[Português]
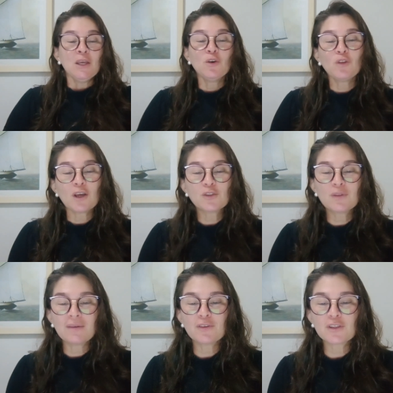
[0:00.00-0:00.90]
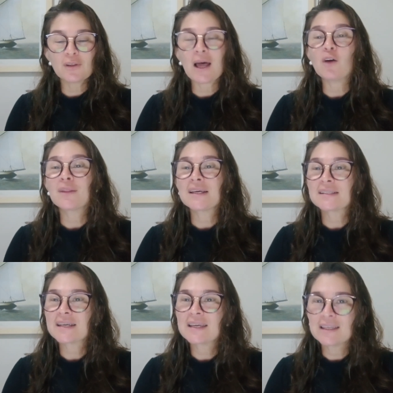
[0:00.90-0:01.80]
E o nosso devocional
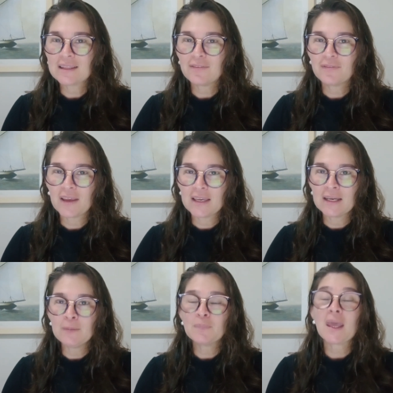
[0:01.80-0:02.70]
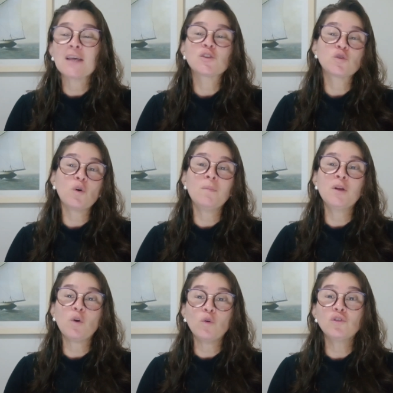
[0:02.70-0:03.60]
desta quinta-feira é
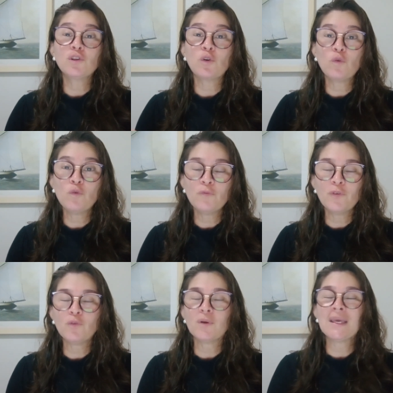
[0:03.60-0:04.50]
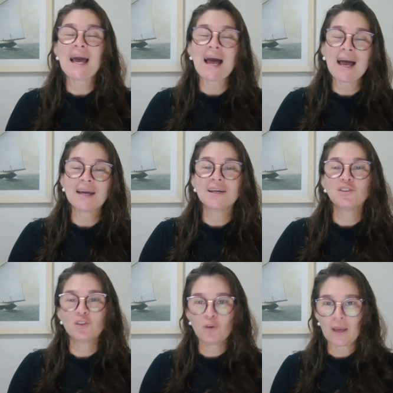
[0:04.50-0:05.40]
sobre o dilúvio e a arca
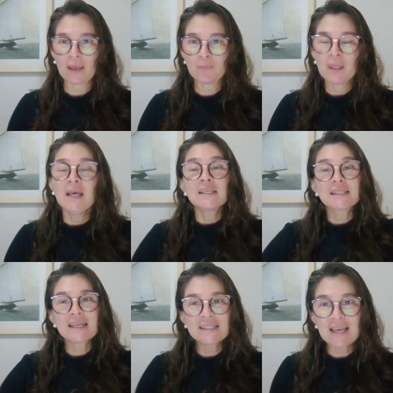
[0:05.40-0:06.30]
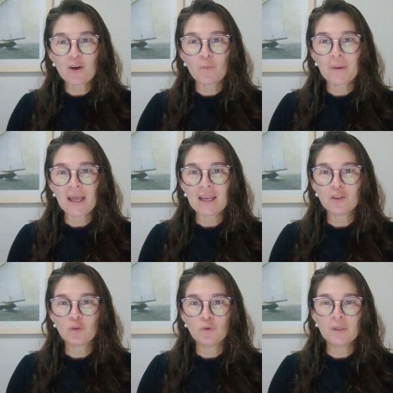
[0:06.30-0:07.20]
de Noé. Se quiser acompanhar a
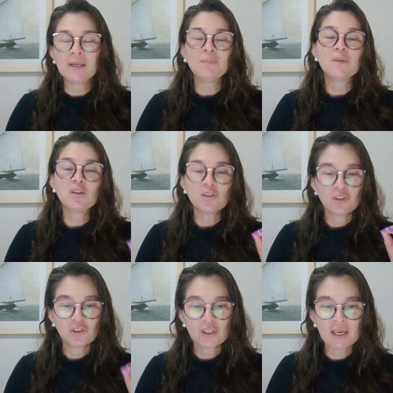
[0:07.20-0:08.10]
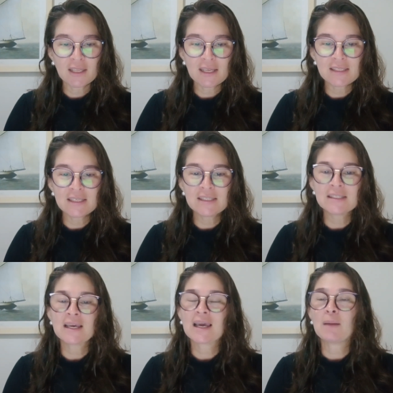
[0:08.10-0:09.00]
leitura,
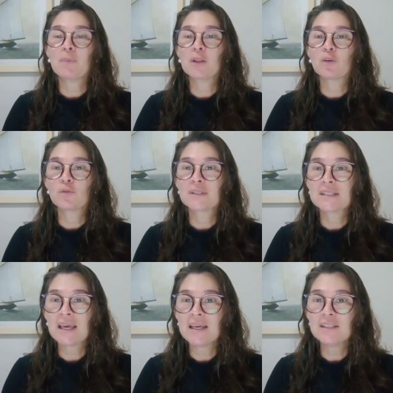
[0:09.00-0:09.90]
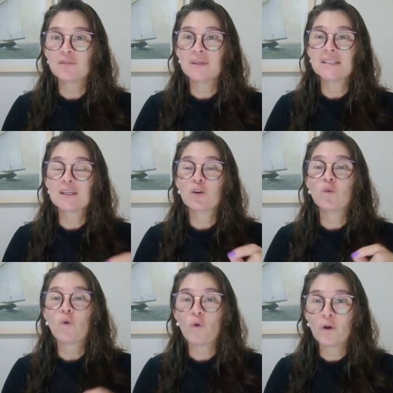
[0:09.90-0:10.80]
Gênesis, capítulo 6,
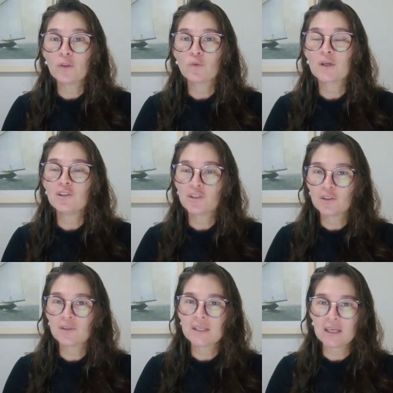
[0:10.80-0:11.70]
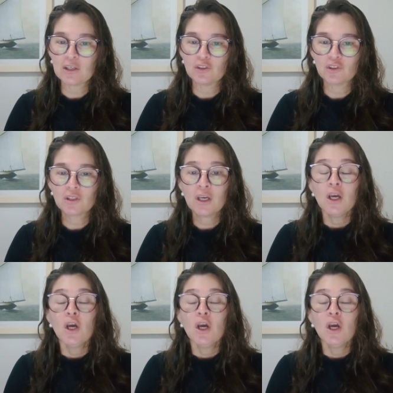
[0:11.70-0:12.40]
versículo 8, que diz o seguinte: